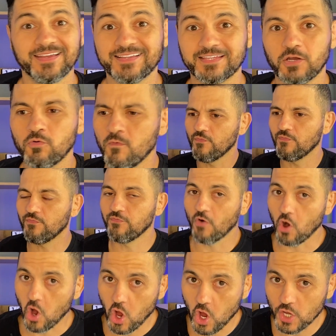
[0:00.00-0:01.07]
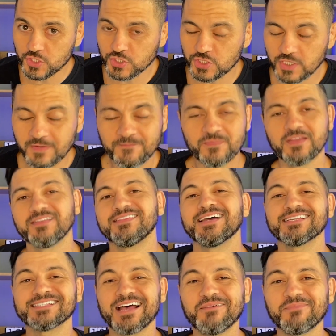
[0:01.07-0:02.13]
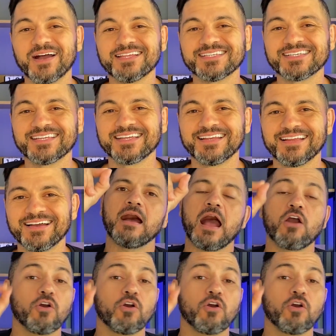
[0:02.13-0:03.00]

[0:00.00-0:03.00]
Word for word: Então, foge dessa armadilha.